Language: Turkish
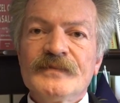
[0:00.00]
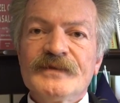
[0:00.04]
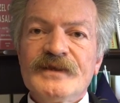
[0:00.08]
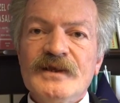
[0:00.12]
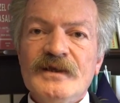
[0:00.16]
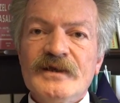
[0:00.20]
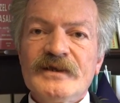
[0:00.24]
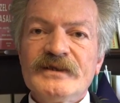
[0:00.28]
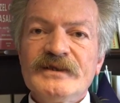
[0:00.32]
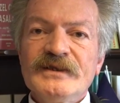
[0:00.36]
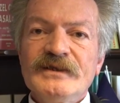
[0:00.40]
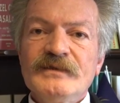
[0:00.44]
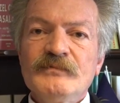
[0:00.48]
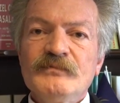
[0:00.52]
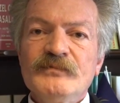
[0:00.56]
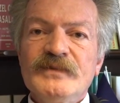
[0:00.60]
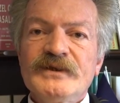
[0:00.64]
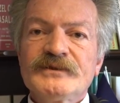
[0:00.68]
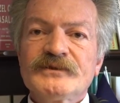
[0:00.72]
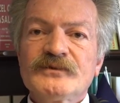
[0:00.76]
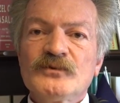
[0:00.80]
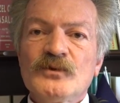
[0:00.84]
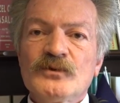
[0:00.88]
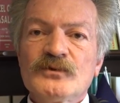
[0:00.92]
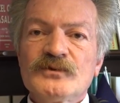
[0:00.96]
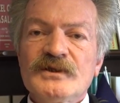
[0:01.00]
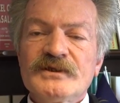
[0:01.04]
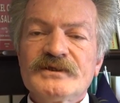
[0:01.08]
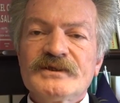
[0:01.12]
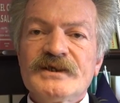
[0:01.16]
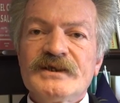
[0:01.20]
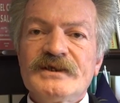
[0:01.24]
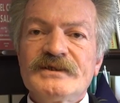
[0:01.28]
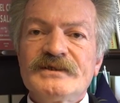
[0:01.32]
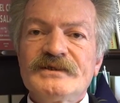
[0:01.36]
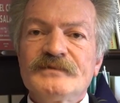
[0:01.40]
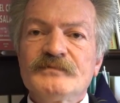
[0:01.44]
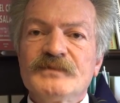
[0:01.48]
Yani
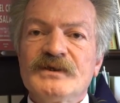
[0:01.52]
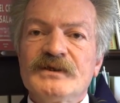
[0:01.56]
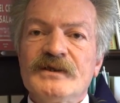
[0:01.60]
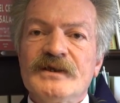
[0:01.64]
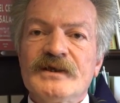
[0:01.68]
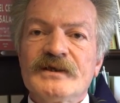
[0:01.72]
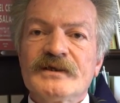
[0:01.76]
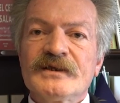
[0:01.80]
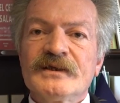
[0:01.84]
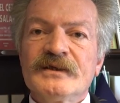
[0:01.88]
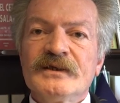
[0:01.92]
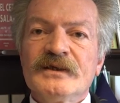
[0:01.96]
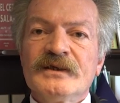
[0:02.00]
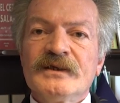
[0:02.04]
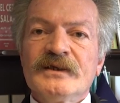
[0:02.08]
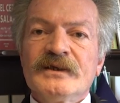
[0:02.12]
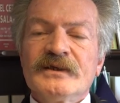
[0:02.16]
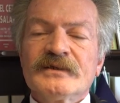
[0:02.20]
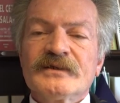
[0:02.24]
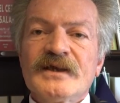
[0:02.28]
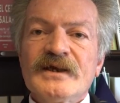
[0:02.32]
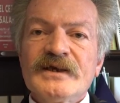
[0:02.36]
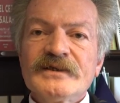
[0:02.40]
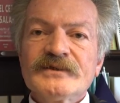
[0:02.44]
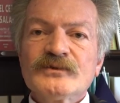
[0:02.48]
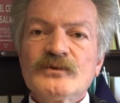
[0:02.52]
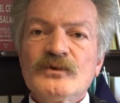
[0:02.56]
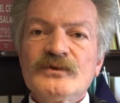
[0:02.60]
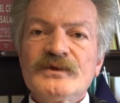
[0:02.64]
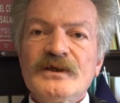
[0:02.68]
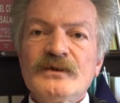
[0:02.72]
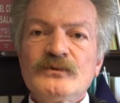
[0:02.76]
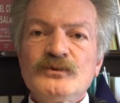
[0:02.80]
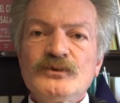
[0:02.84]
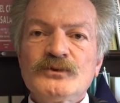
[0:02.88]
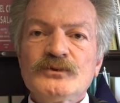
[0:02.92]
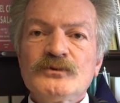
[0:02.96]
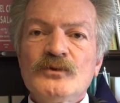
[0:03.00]
25.8 milyar. Daha
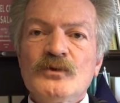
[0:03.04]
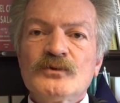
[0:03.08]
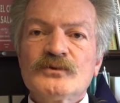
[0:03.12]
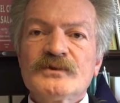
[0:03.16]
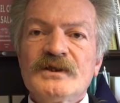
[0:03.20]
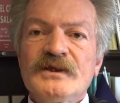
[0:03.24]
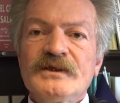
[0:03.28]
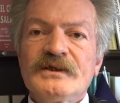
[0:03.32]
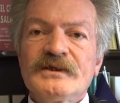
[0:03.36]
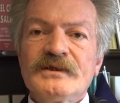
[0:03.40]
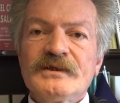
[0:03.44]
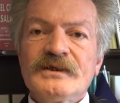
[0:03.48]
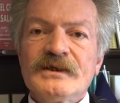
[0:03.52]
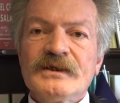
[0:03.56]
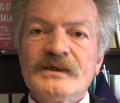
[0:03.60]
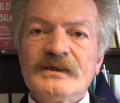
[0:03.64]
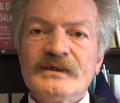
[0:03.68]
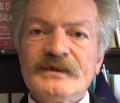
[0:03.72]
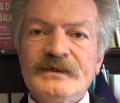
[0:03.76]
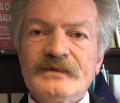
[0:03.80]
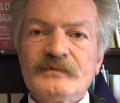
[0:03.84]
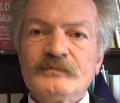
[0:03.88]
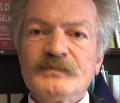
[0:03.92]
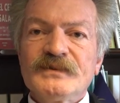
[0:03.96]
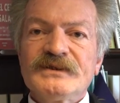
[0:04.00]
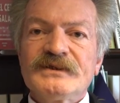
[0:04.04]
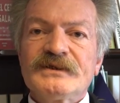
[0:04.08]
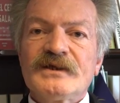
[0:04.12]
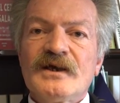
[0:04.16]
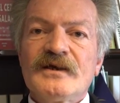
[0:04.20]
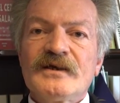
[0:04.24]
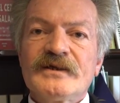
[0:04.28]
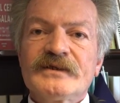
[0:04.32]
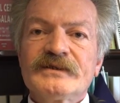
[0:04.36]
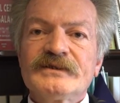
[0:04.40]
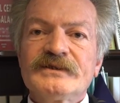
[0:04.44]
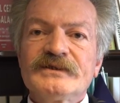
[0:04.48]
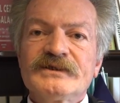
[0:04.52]
sonra 3.2'lik bir
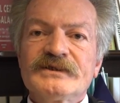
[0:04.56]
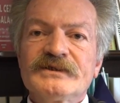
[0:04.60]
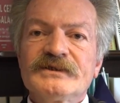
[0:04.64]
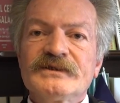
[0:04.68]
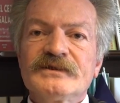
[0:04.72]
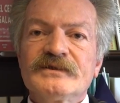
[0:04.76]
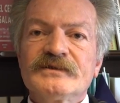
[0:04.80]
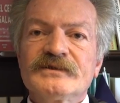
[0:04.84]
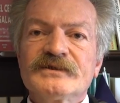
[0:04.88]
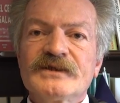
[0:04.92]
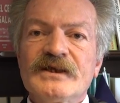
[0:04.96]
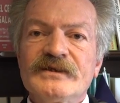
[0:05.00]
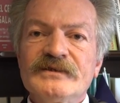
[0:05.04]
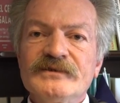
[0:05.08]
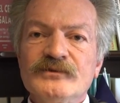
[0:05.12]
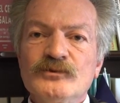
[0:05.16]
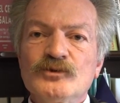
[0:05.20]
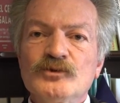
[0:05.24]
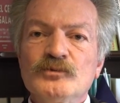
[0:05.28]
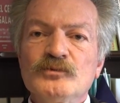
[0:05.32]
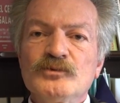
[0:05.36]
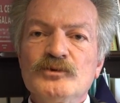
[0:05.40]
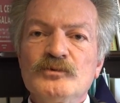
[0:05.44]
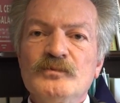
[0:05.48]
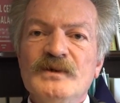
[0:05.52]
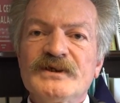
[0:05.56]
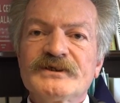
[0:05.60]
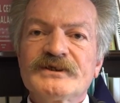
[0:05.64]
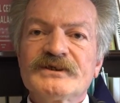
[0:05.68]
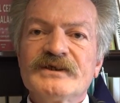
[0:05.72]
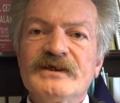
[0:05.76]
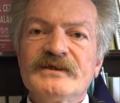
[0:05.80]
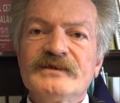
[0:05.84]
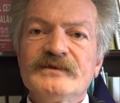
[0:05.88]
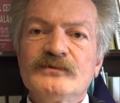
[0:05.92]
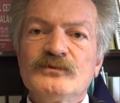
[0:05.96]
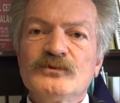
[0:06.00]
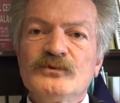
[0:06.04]
artışı Sayın
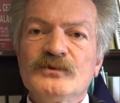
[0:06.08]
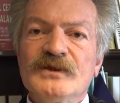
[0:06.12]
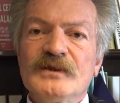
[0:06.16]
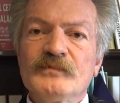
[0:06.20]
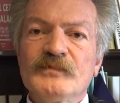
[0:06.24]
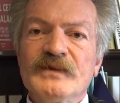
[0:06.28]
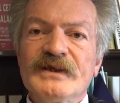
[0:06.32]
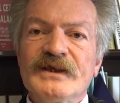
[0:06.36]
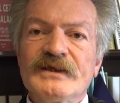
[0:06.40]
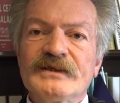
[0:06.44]
Cumhurbaşkanı gündeme